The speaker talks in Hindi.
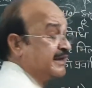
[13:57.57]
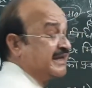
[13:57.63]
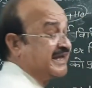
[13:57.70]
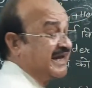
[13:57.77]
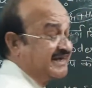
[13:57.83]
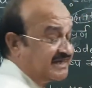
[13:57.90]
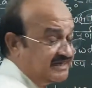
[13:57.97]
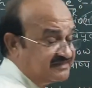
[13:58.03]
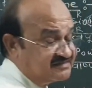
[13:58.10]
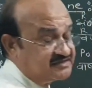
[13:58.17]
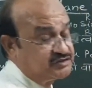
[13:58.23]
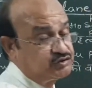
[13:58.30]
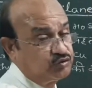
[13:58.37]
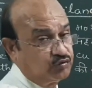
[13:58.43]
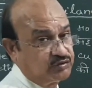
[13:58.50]

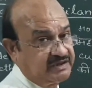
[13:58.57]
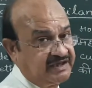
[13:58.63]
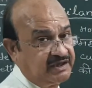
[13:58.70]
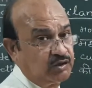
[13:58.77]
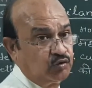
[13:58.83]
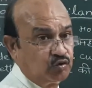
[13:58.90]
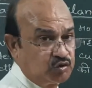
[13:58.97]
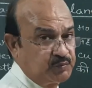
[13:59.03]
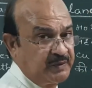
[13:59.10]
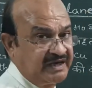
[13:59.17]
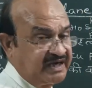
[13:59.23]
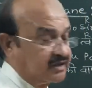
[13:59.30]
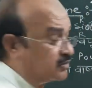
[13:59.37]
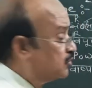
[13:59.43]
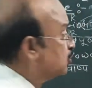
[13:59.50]
कैटलिस्ट जो होते हैं
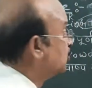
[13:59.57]
उत्प्रेरक